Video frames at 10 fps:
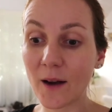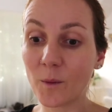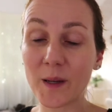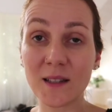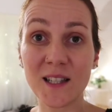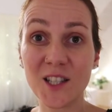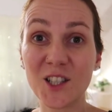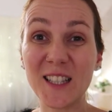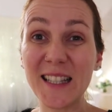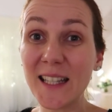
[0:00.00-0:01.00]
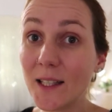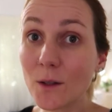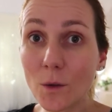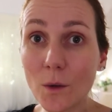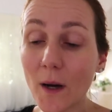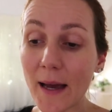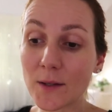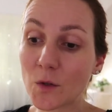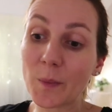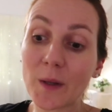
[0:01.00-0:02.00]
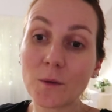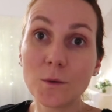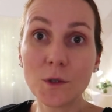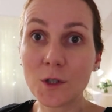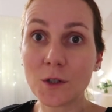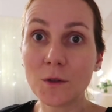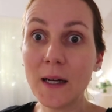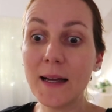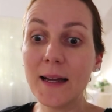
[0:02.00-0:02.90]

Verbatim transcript: é um presente lindo, é super útil,